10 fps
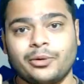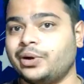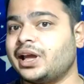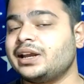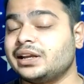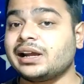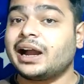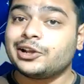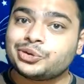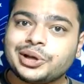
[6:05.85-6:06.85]
होंडाई ने
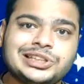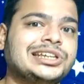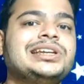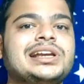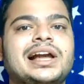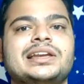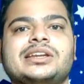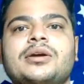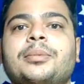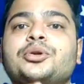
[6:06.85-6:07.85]
गाड़ी तो अच्छी निकाली है